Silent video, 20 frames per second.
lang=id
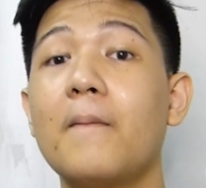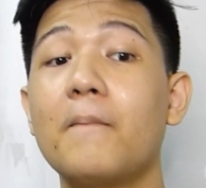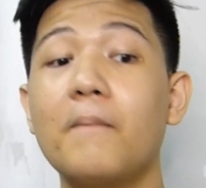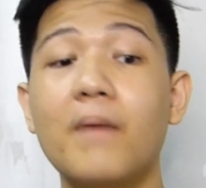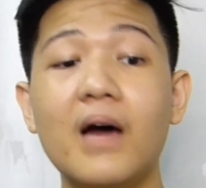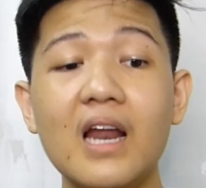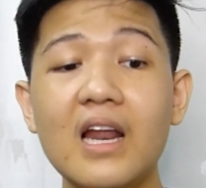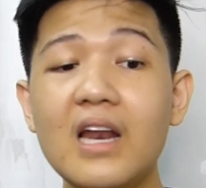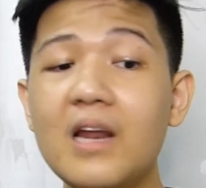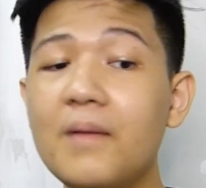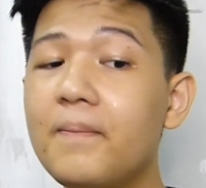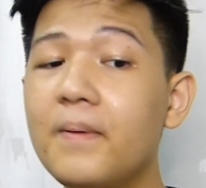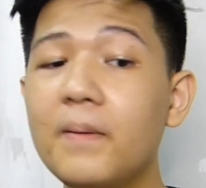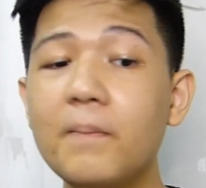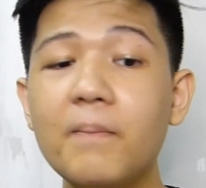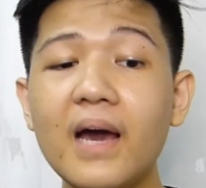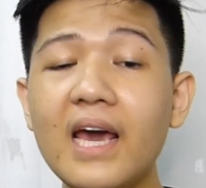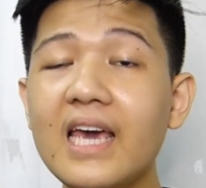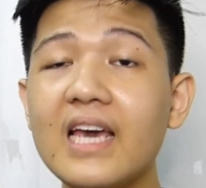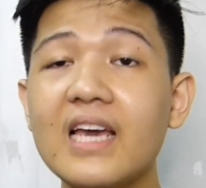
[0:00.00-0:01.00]
Malah lebih
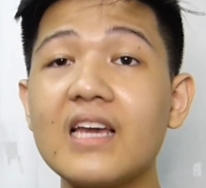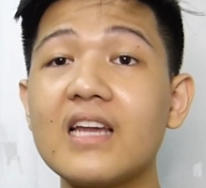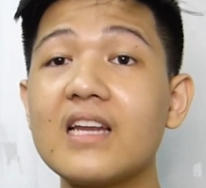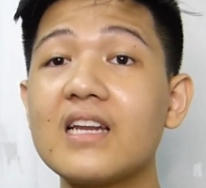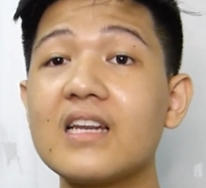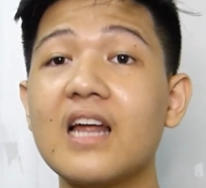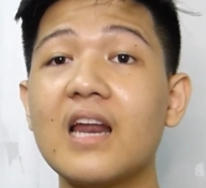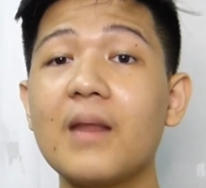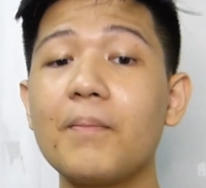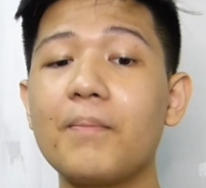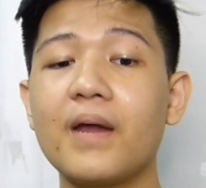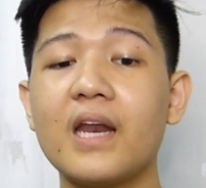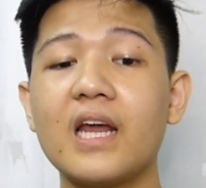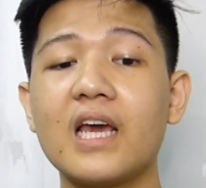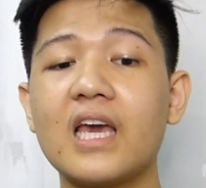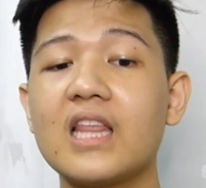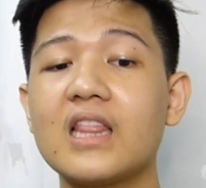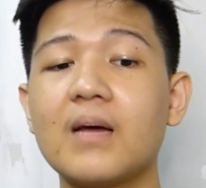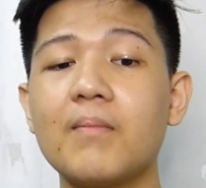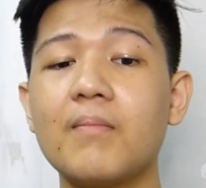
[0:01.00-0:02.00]
baik daripada
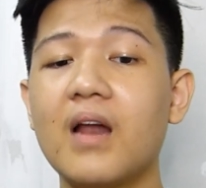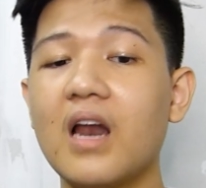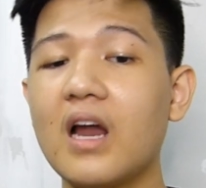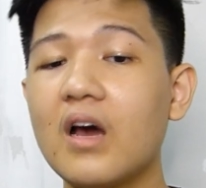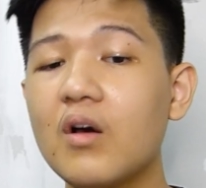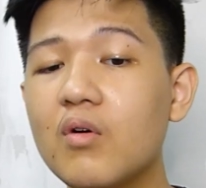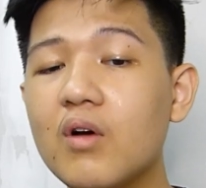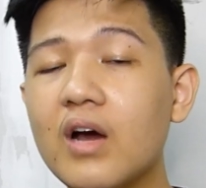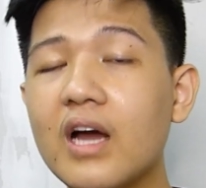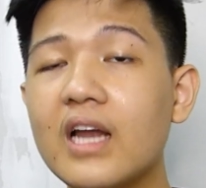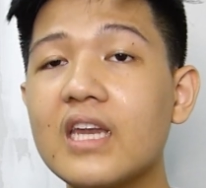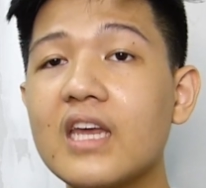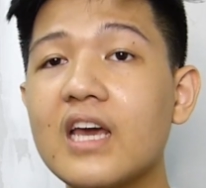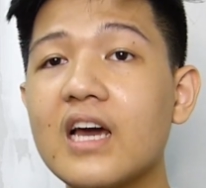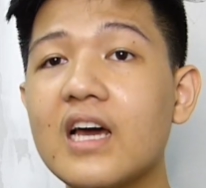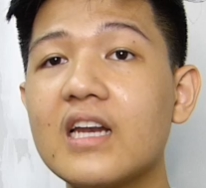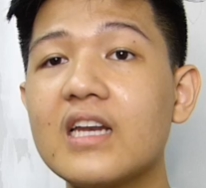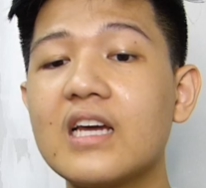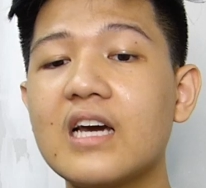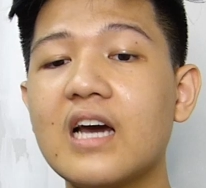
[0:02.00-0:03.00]
kita melakukannya
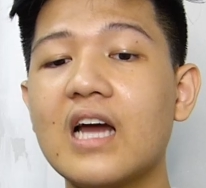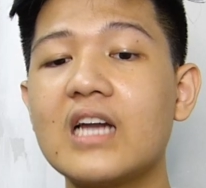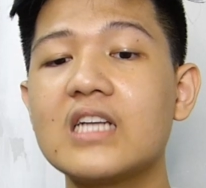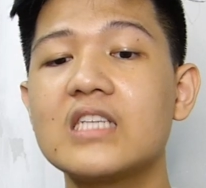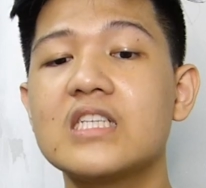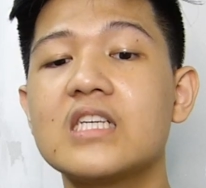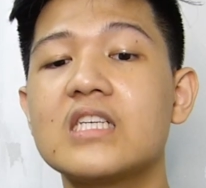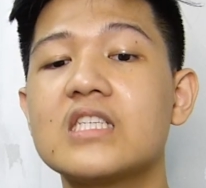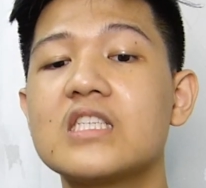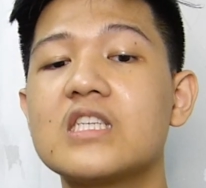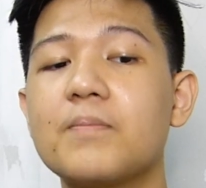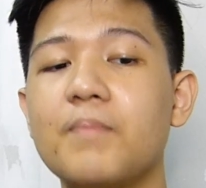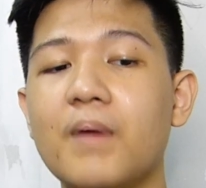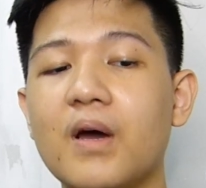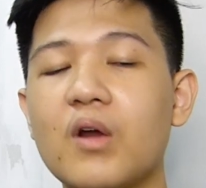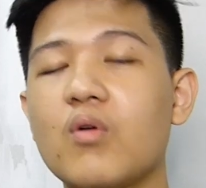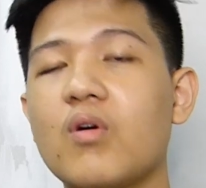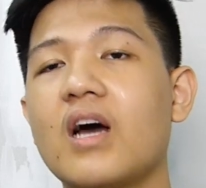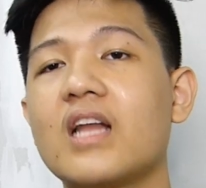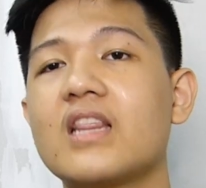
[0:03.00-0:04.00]
dengan
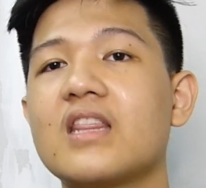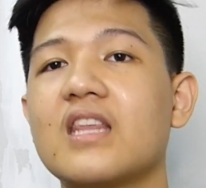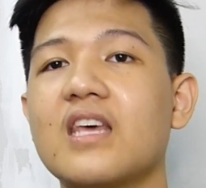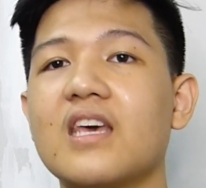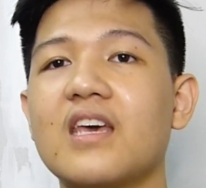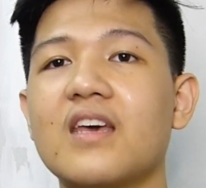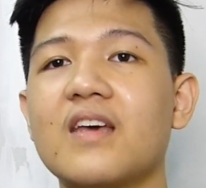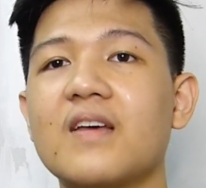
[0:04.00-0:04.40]
separuh hati.